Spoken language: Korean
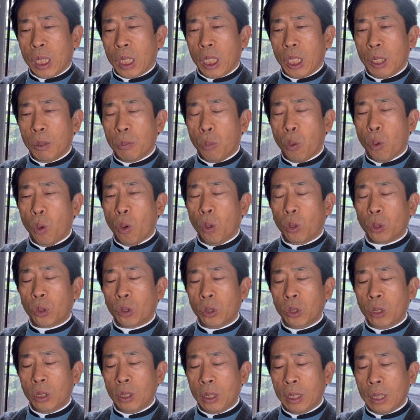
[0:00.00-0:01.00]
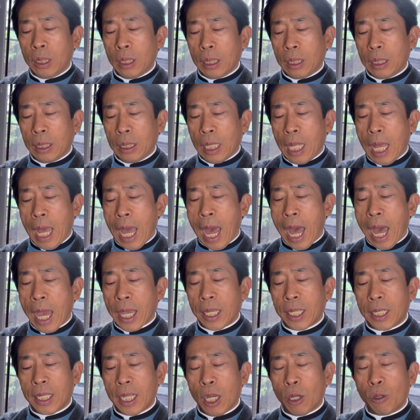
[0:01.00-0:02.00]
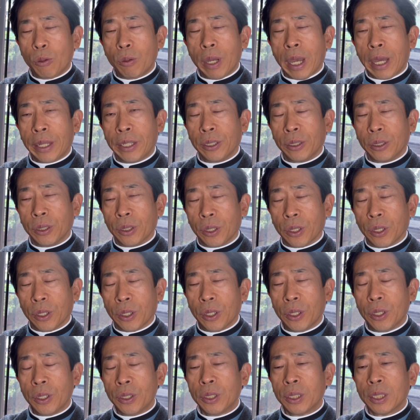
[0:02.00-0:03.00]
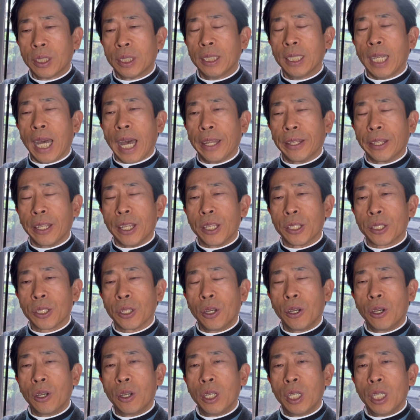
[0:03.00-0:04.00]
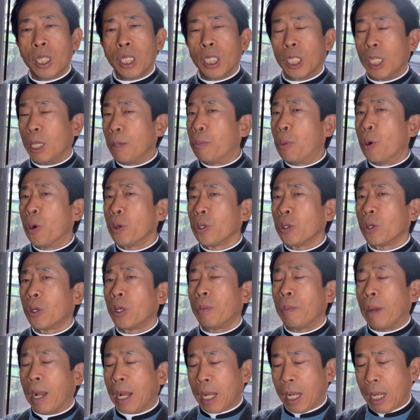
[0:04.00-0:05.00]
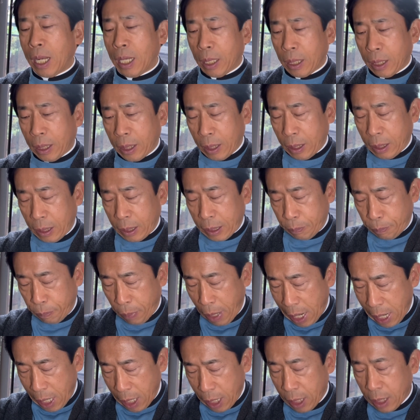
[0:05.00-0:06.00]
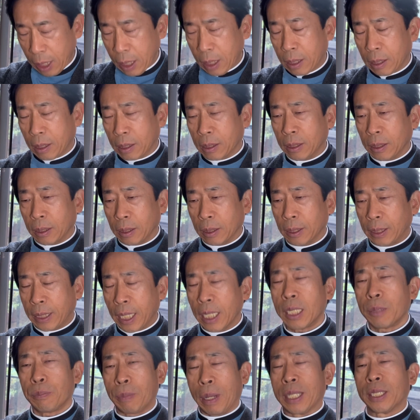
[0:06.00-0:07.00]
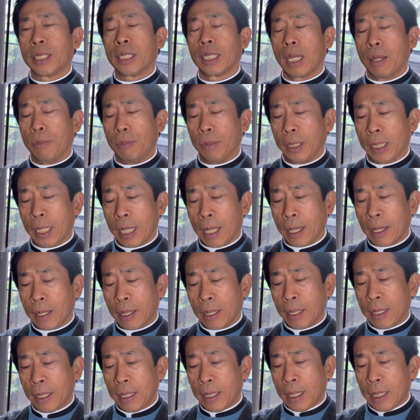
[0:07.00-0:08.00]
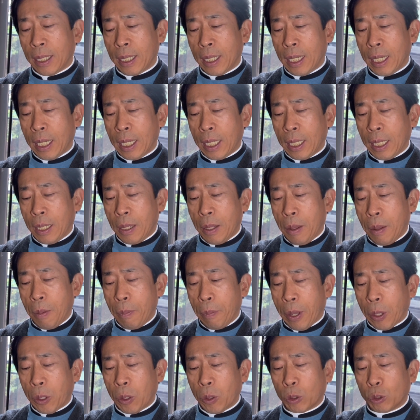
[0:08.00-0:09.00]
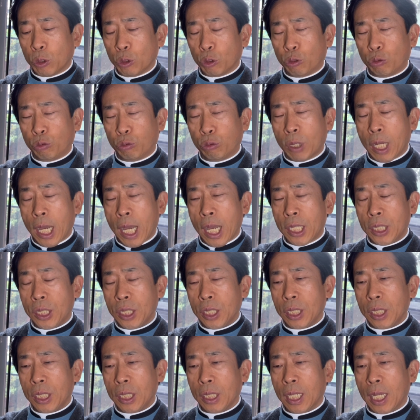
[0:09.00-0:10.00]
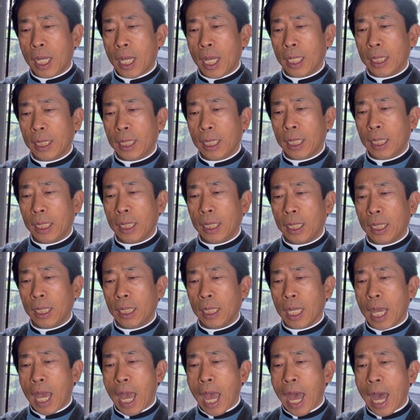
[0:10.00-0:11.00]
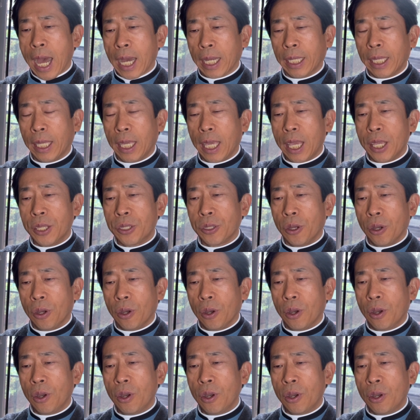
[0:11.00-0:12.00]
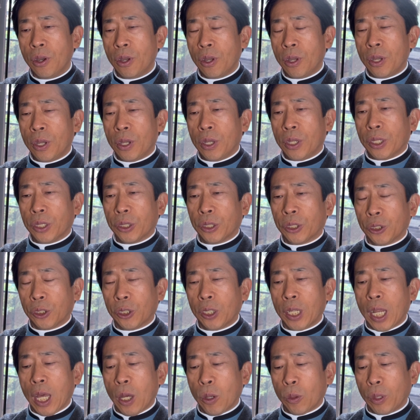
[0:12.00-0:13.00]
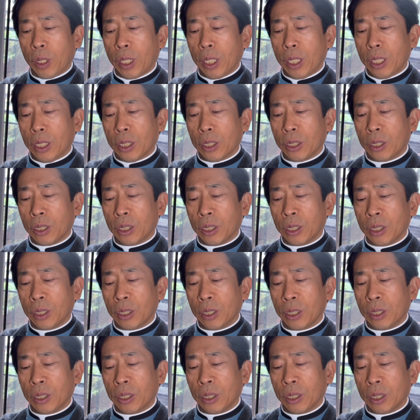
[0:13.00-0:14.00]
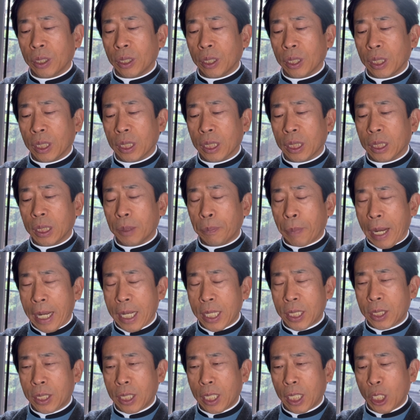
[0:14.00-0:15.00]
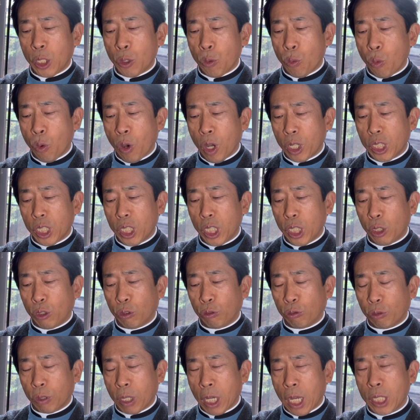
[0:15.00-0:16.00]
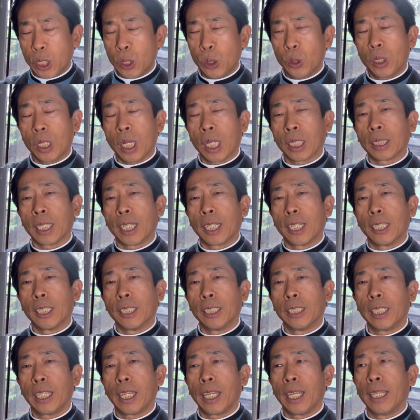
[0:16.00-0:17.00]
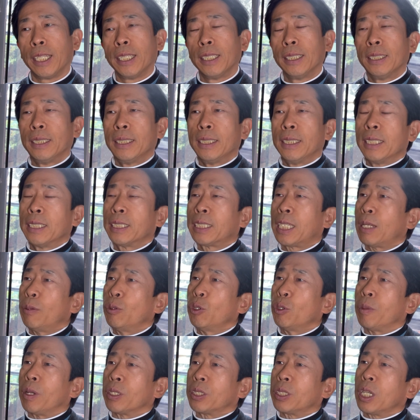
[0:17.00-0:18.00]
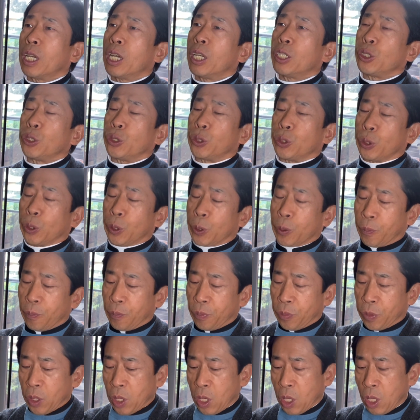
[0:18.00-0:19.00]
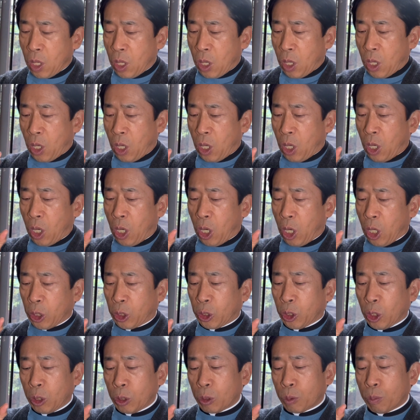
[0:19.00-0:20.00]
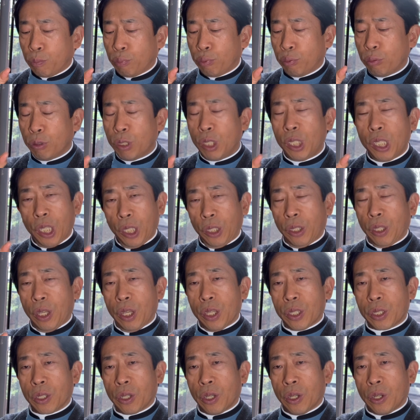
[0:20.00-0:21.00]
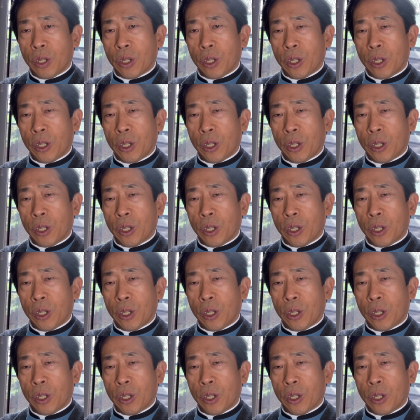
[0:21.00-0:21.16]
이 모든 악이라고 하는 것, 그 안에서 이 폭력을 발, 발, 그 생, 발생합니다. 바로 그 두 가지가 이 악에서 드러나고 있는 그 발생 원인이 두 가지로 나타나는데 사람도 마찬가지죠. 어떤 불의에 대해서,